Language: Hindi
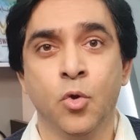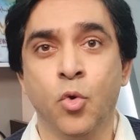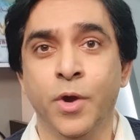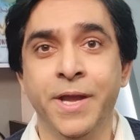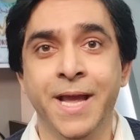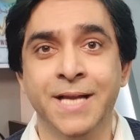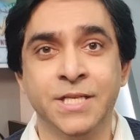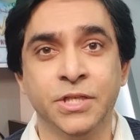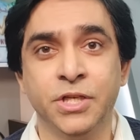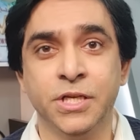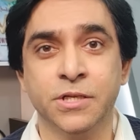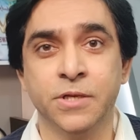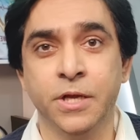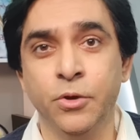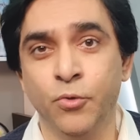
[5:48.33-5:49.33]
कोई ऐसी
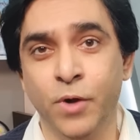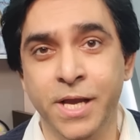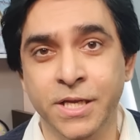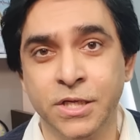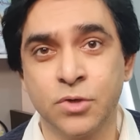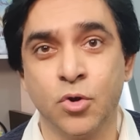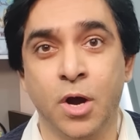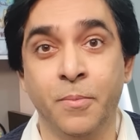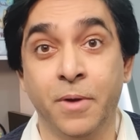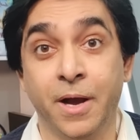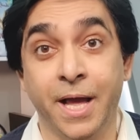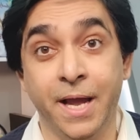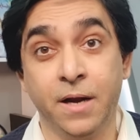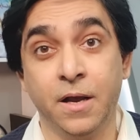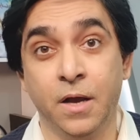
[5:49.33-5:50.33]
चीज़ नहीं हुई जिसको हम
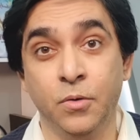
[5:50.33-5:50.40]
गैर